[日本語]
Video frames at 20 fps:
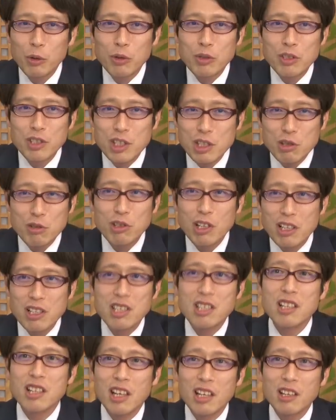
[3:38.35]
自由だ
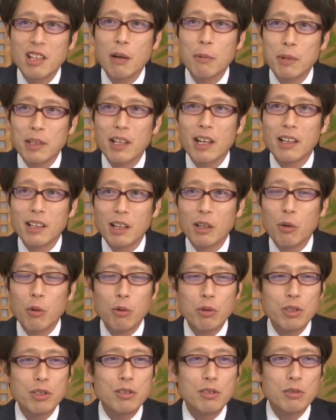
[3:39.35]
人権だみたいな
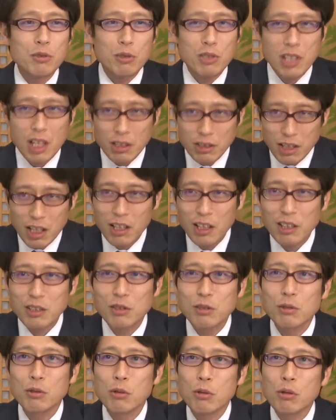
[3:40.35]
皇室を弱体化
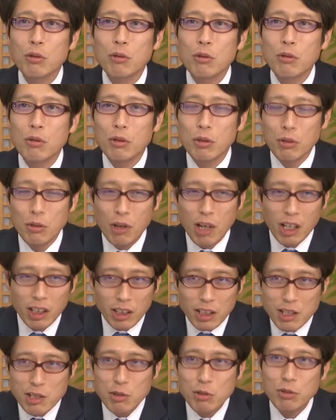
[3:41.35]
する方向の
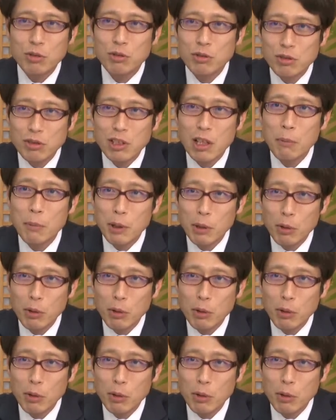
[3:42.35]
話をするため